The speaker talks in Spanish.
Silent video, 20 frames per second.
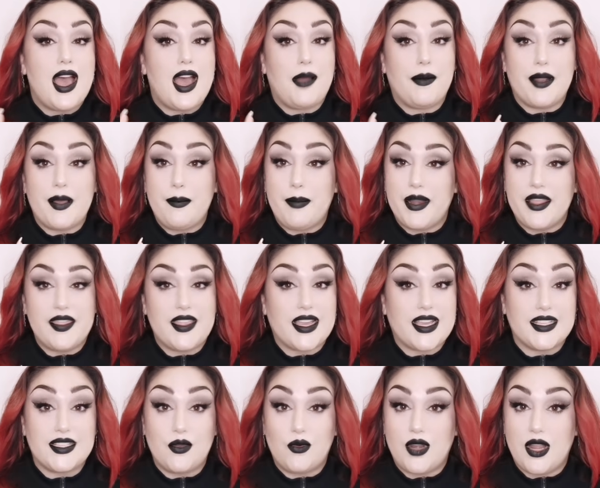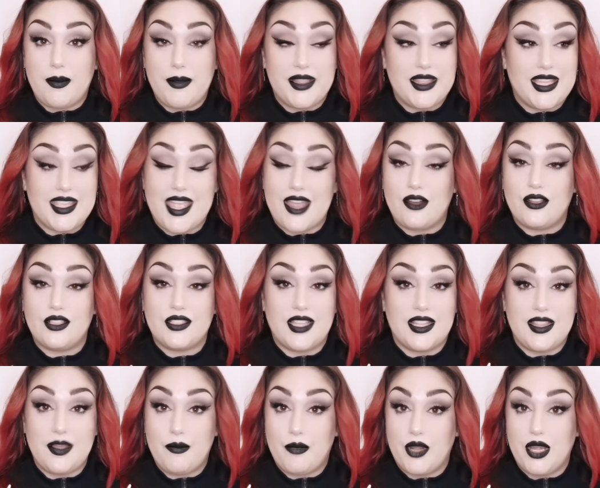habrán prendas que seguramente ya no
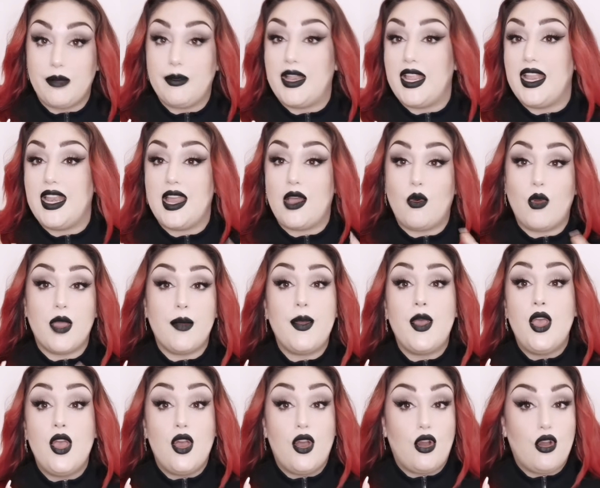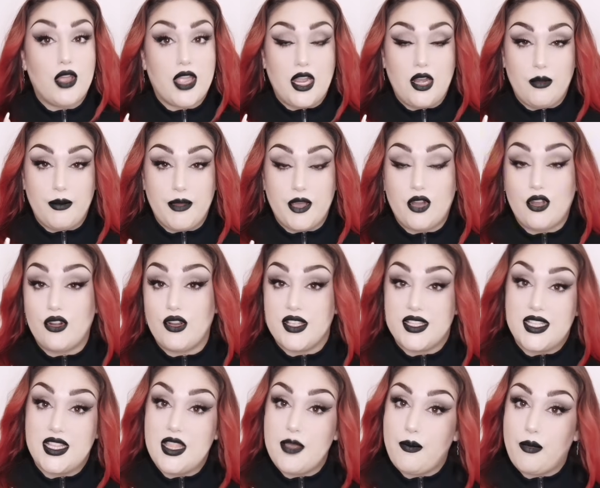estén disponibles en la web o que a lo mejor no
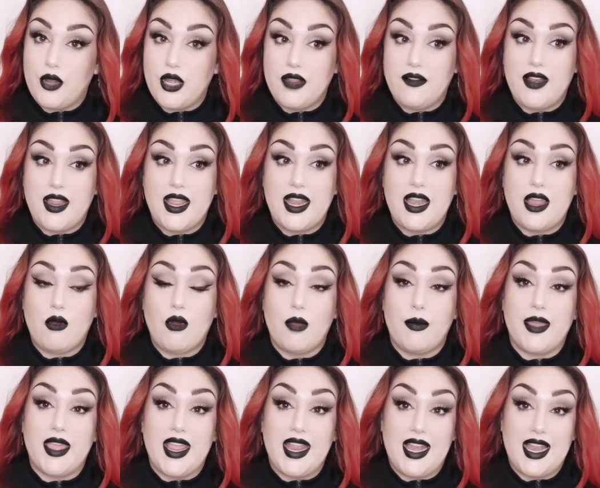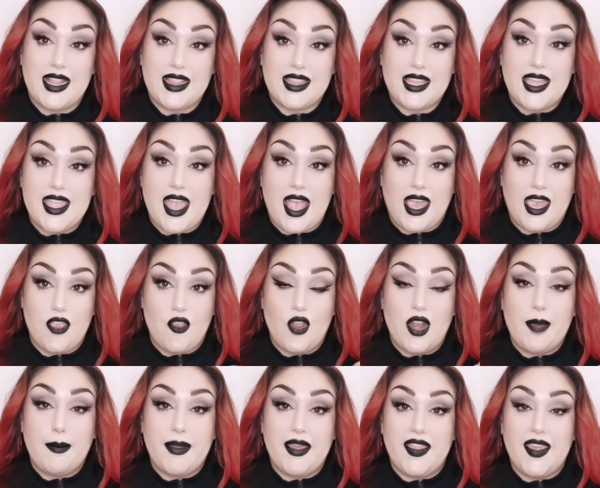estén disponibles en la web en la talla que yo
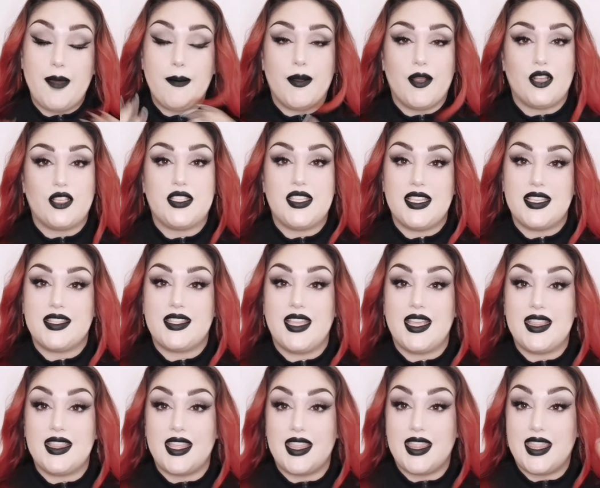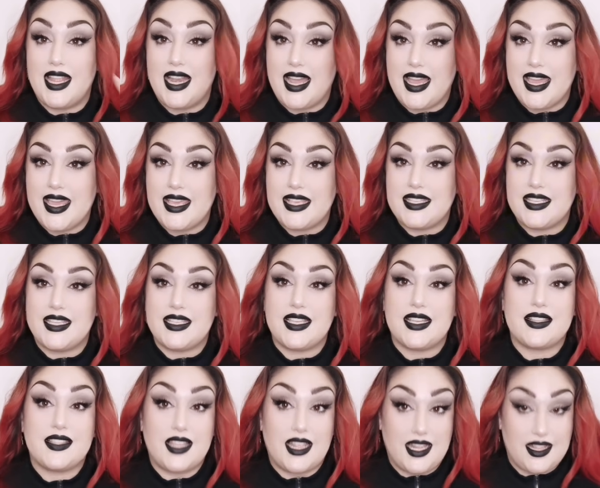la pedí, pero sí estén desde la XS
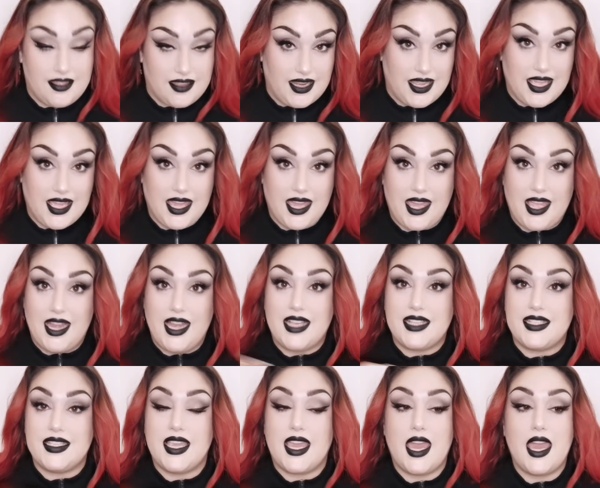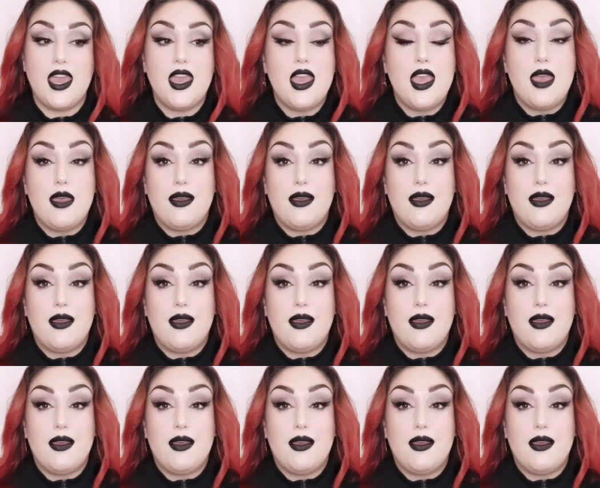hasta la 3XL, así que